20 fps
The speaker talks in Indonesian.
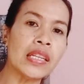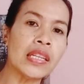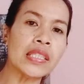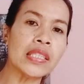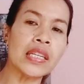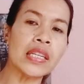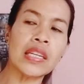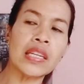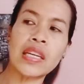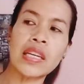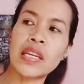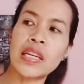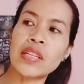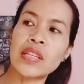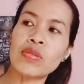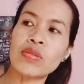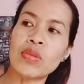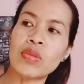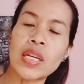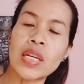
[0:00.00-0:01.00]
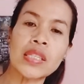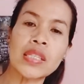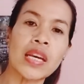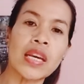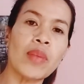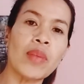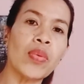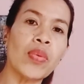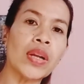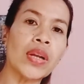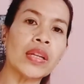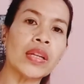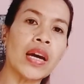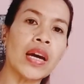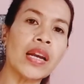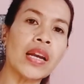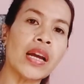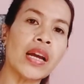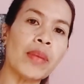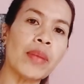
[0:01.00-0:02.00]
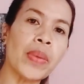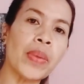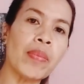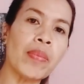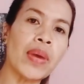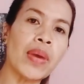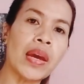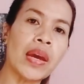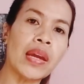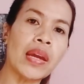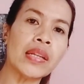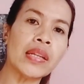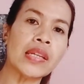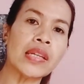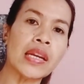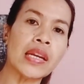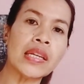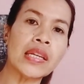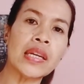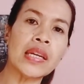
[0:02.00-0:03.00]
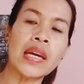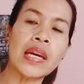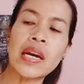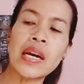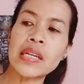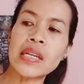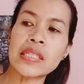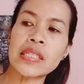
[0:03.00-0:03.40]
Di sini sudah saya buatkan alfabet, jadi